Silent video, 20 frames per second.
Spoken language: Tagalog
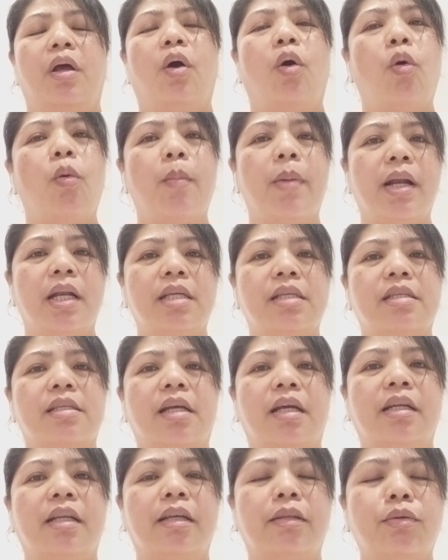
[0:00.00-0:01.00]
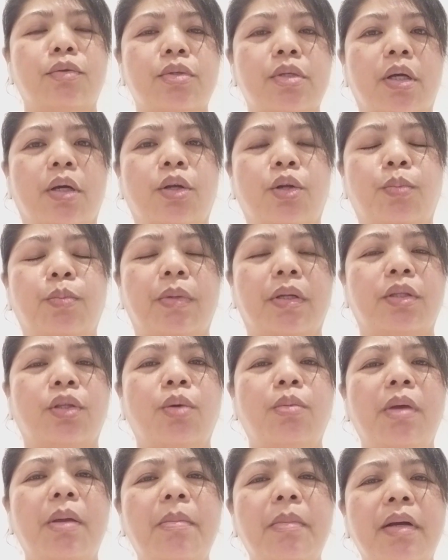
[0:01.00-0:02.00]
Umalis ka dito sa group na to.
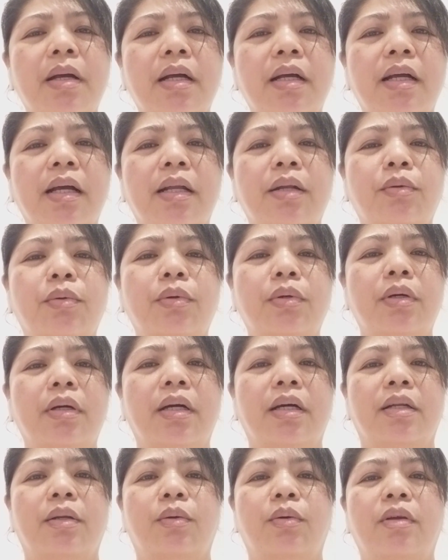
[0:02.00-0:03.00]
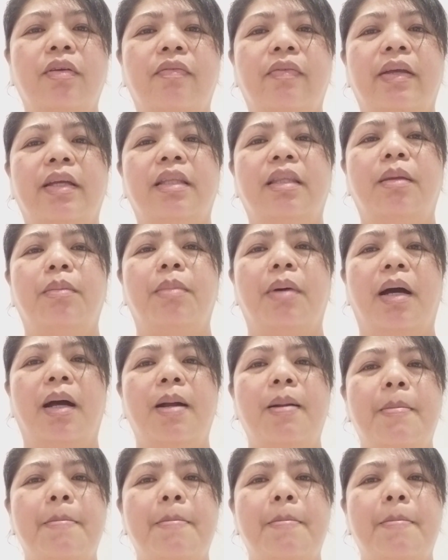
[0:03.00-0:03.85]
May mga ganong ano, effect, 'di ba?